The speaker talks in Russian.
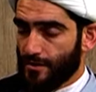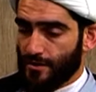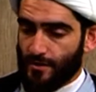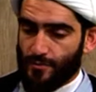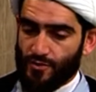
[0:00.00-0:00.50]

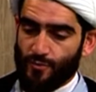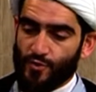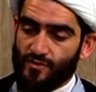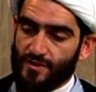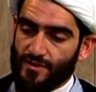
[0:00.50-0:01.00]
Так
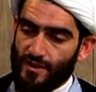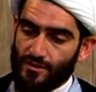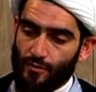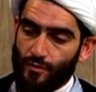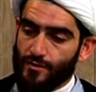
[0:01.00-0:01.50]
почему же вы
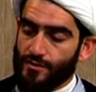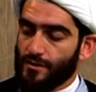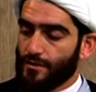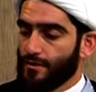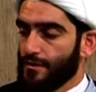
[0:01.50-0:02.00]

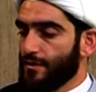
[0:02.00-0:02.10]
злословите,